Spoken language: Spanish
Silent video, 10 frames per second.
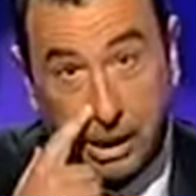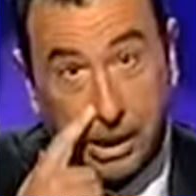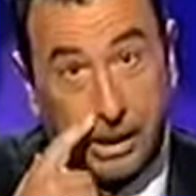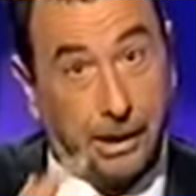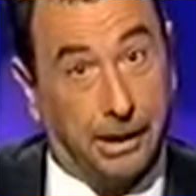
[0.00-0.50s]

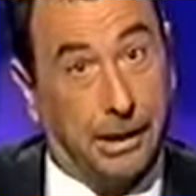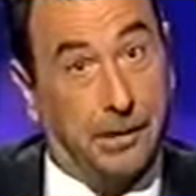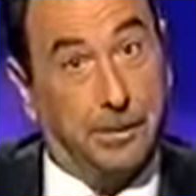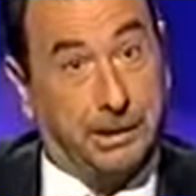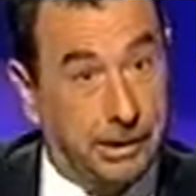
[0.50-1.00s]
Y
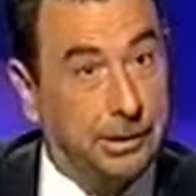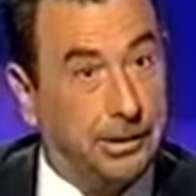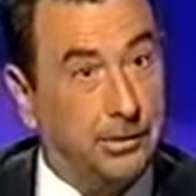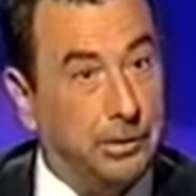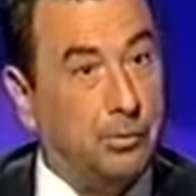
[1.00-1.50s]
realmente
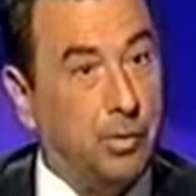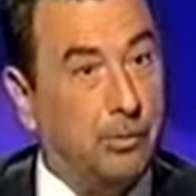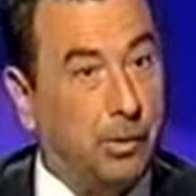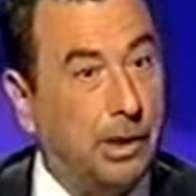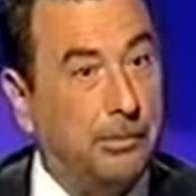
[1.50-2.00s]
eh, su
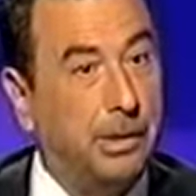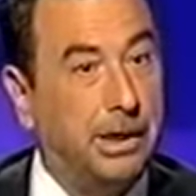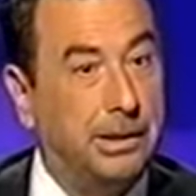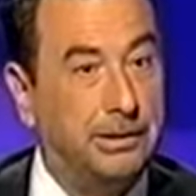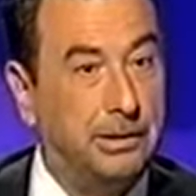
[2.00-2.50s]
época de
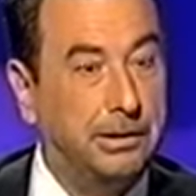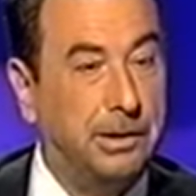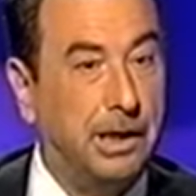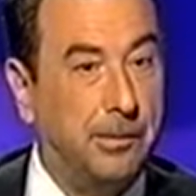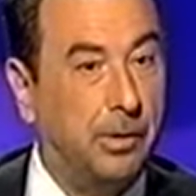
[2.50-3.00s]
París es la
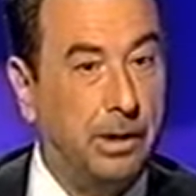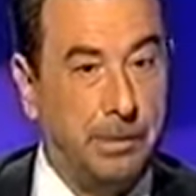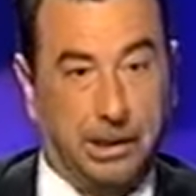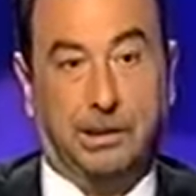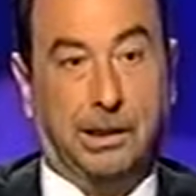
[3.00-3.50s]
época
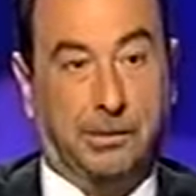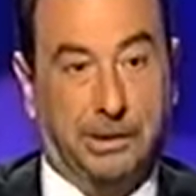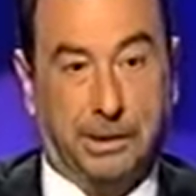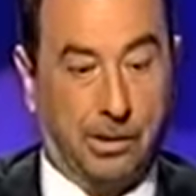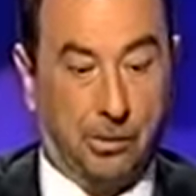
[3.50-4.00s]
prácticamente
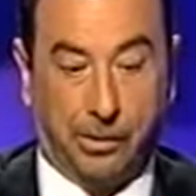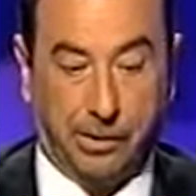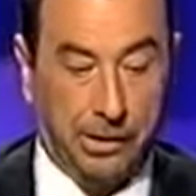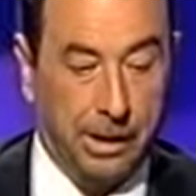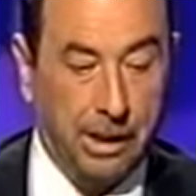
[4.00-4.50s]
que
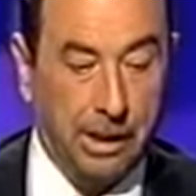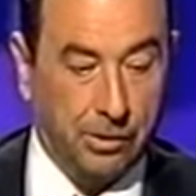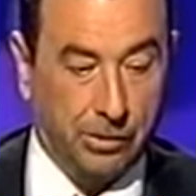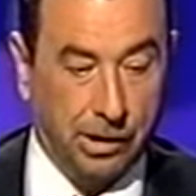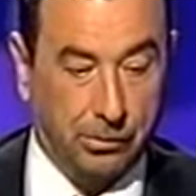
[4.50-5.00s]
coincide con
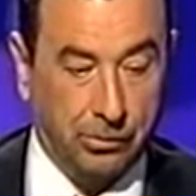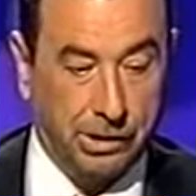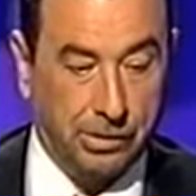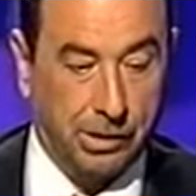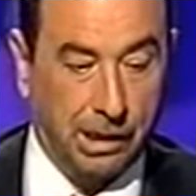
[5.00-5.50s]
el cuchillo
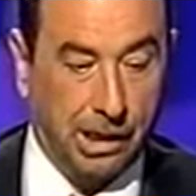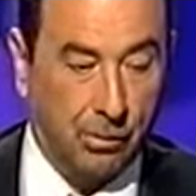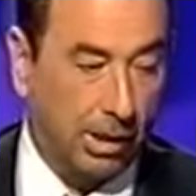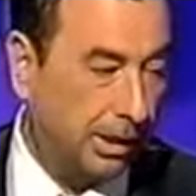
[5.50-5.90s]
en el agua.